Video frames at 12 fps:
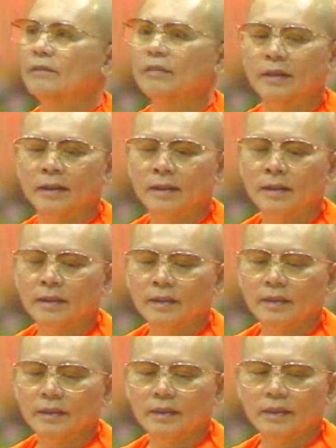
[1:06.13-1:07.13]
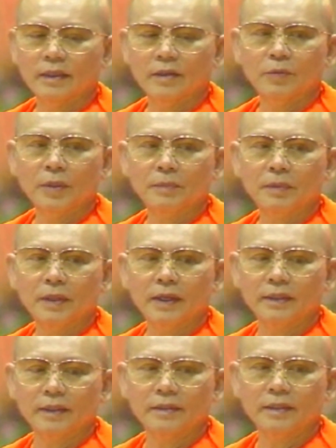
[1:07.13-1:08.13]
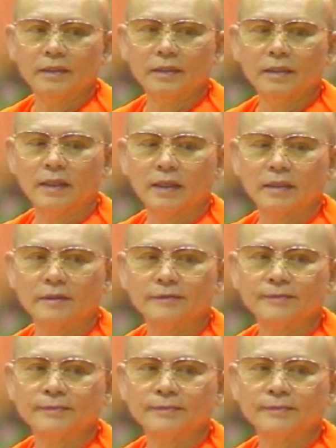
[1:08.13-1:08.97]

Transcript: อนึกว่าเราพลาดพลาดจากสิ่งที่รัก